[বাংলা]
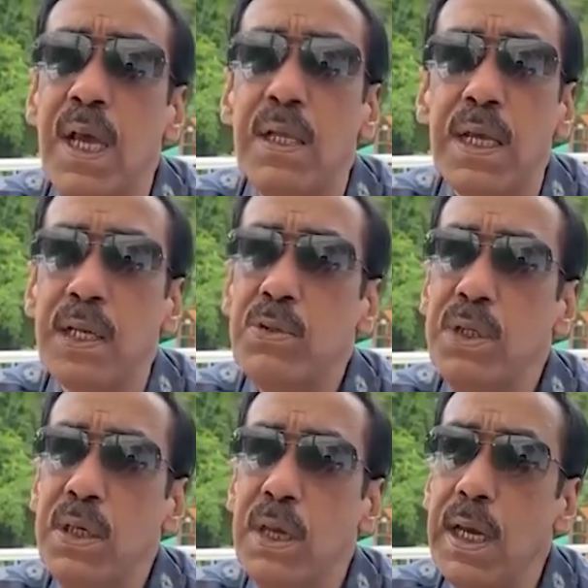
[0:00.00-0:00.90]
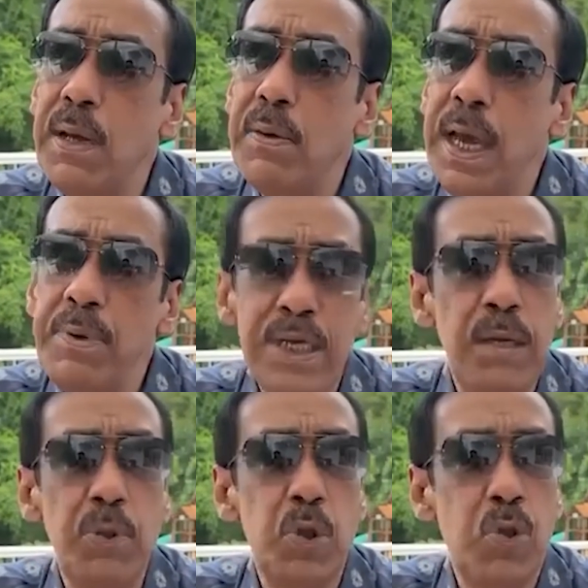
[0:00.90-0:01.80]
তারা যদি আমেরিকার
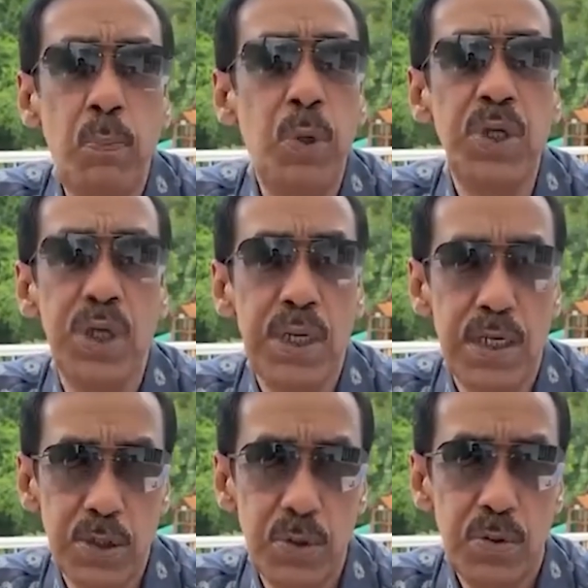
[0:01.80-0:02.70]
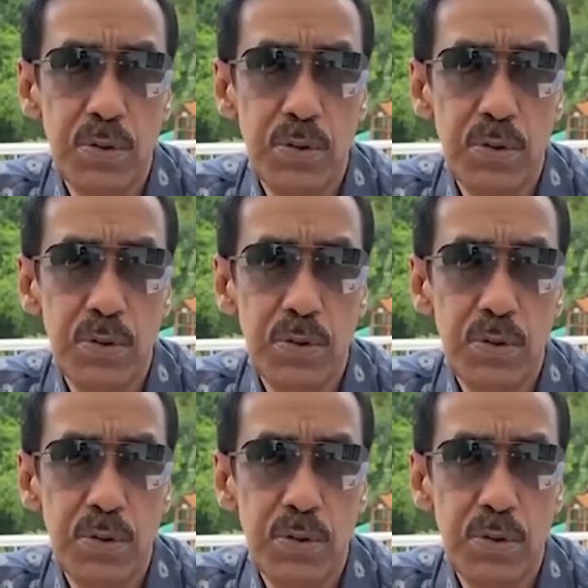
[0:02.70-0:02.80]
মতো সভ্য দেশে না আসতো